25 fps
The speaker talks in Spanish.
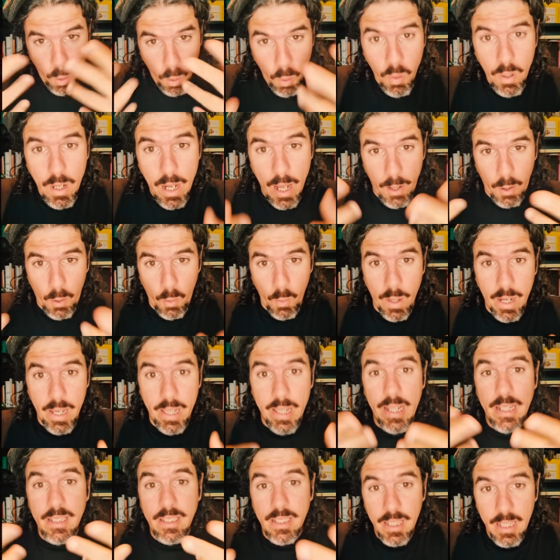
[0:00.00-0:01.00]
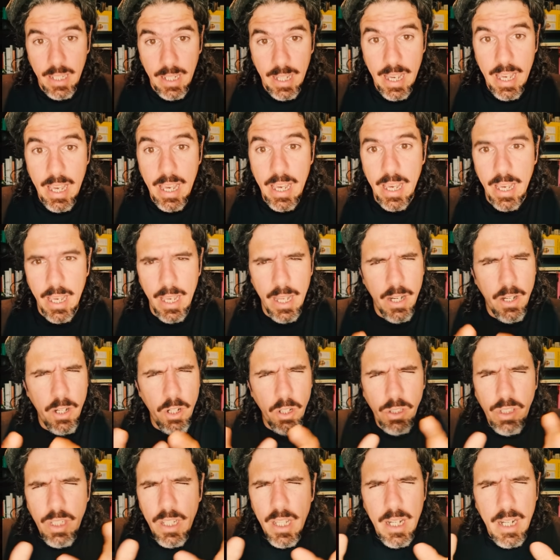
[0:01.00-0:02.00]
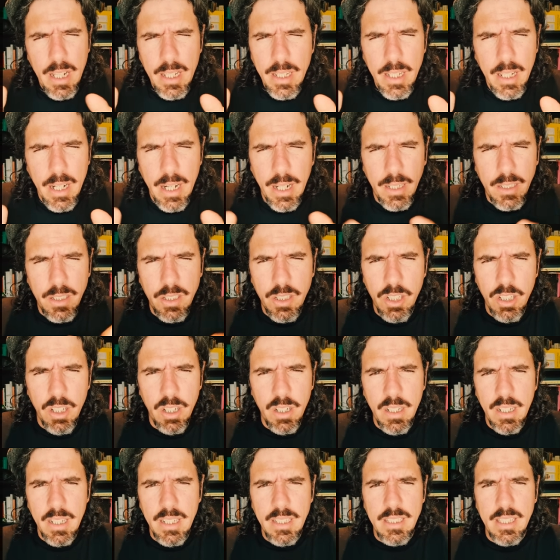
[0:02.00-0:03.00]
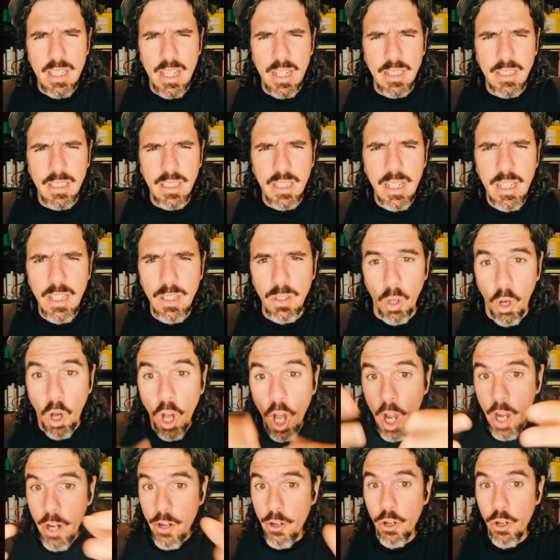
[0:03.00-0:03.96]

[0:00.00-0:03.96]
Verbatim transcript: una rueda sin eje no tiene dirección ni sentido,